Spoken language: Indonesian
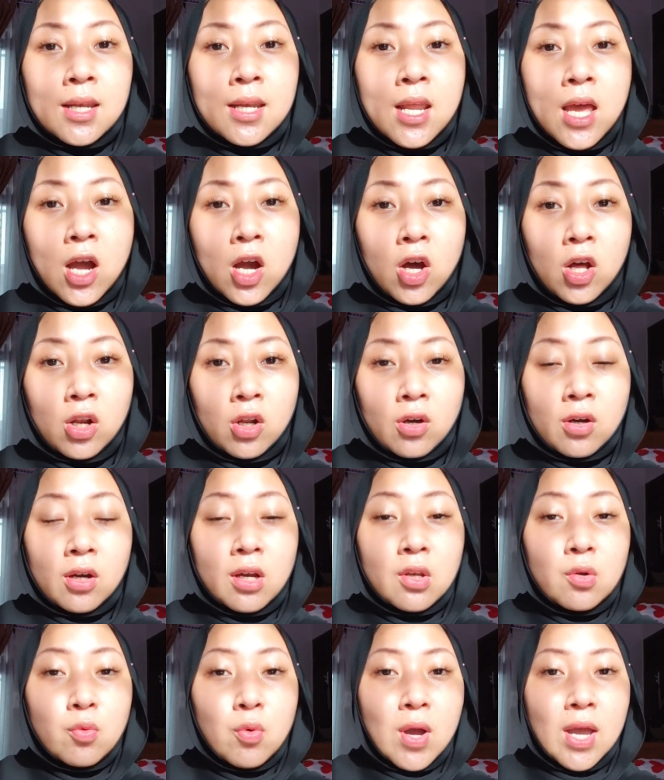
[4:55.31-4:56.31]
Nah, kalau
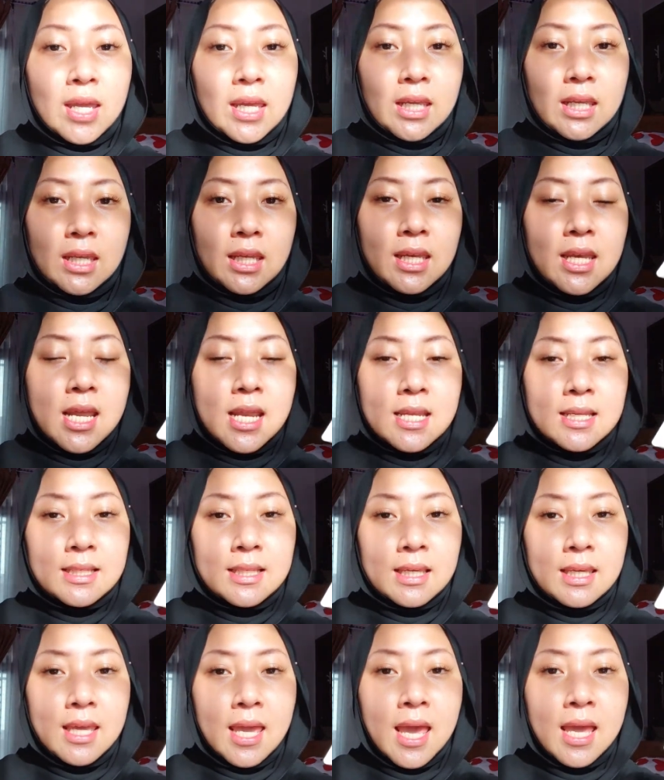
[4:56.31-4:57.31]
kedua ini dari
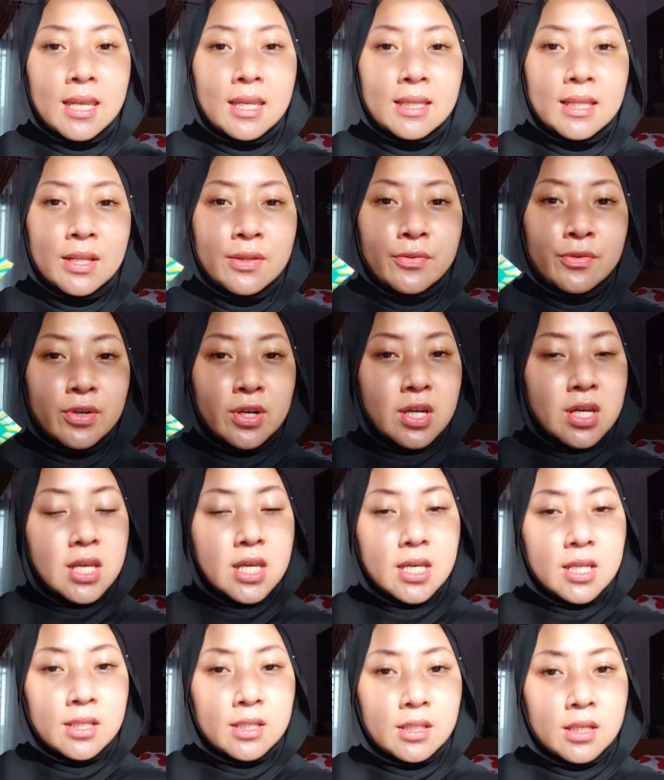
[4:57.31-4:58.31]
segi added
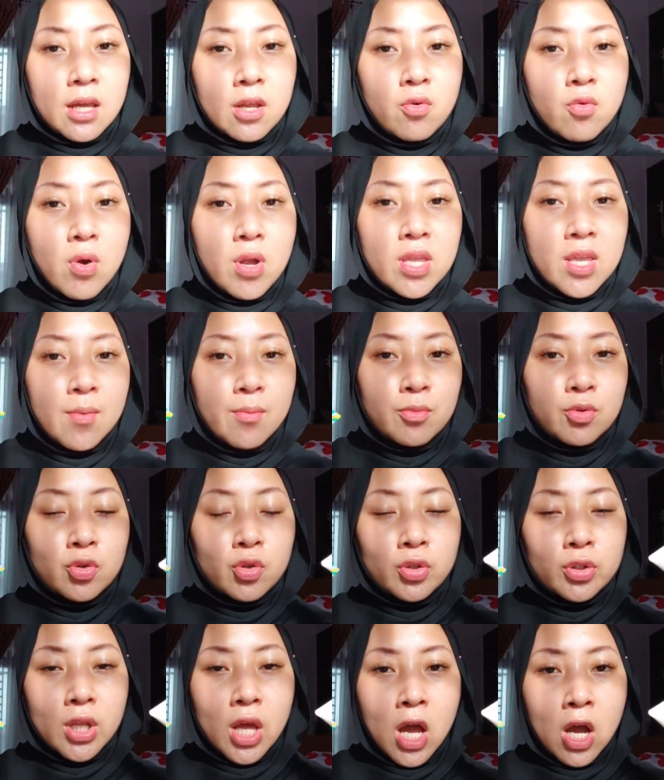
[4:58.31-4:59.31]
ingredients, keduanya
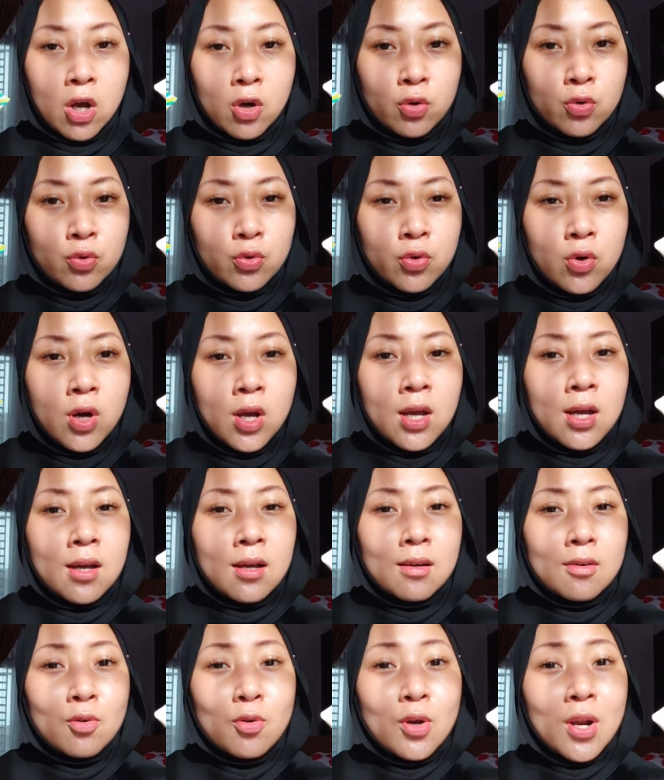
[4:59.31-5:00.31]
menurut aku
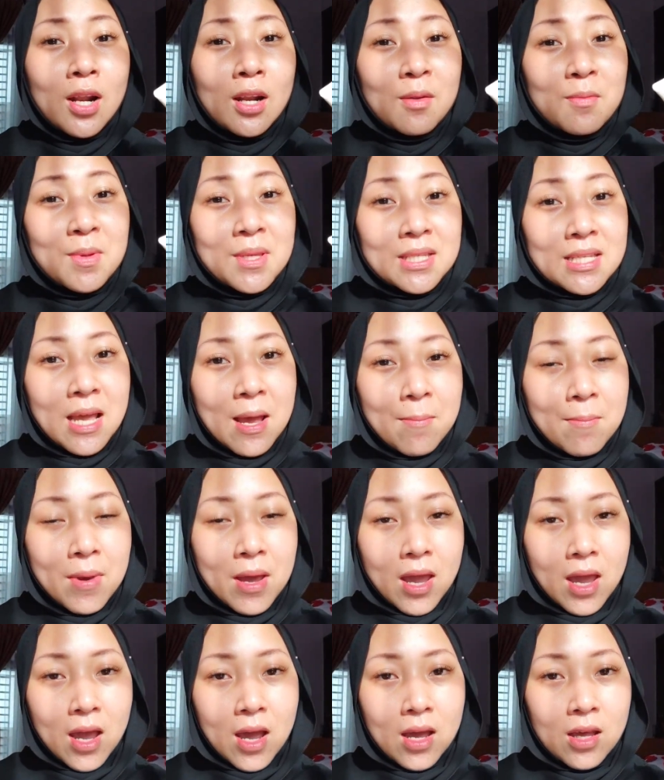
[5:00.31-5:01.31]
kurang lebih
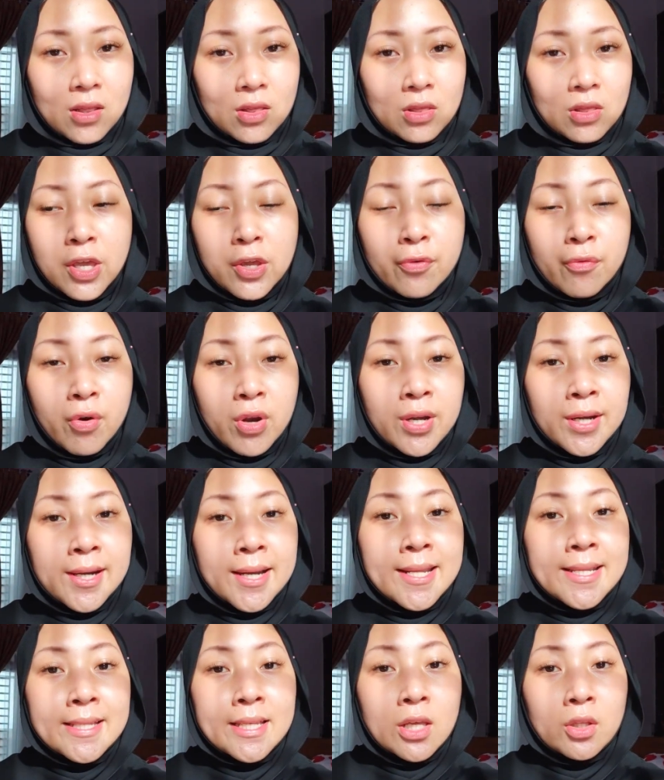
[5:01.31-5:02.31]
sama ya hero
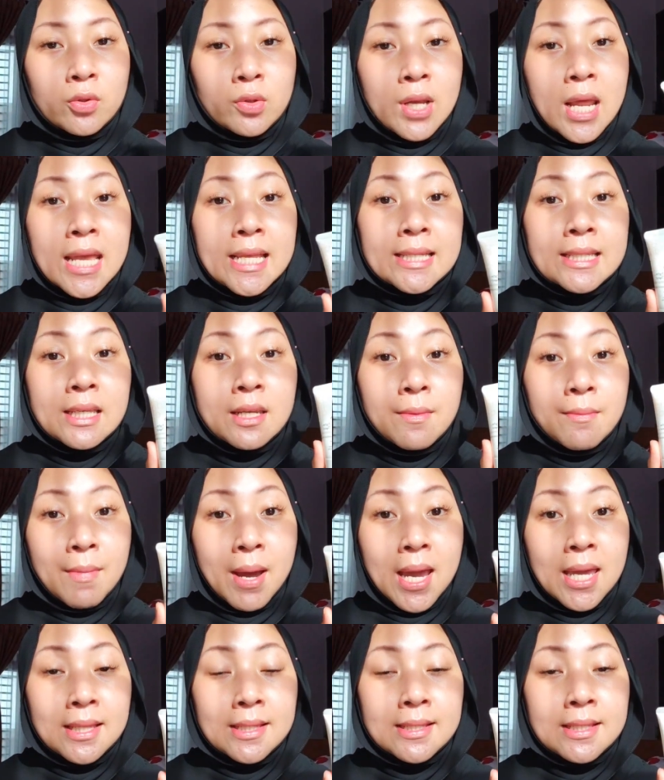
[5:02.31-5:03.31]
ingredientsnya itu
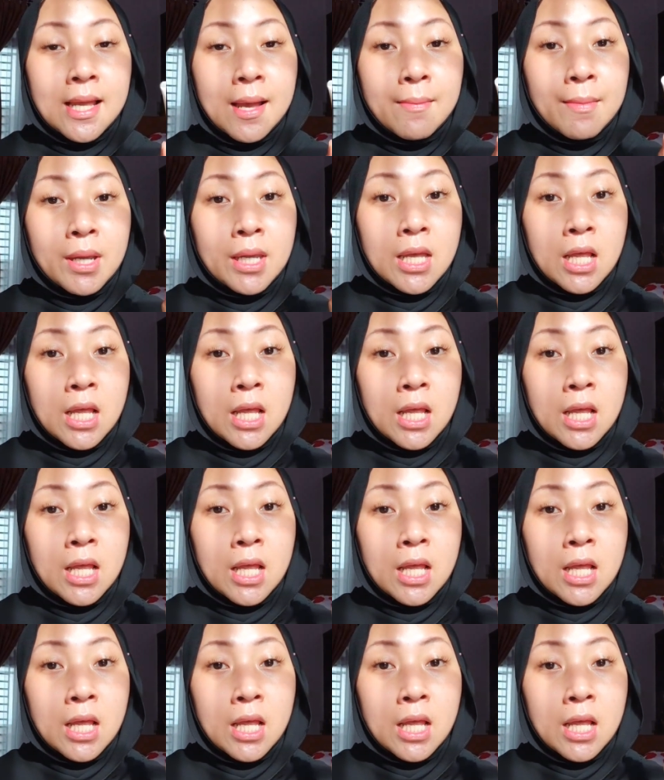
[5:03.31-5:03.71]
niacinamide sama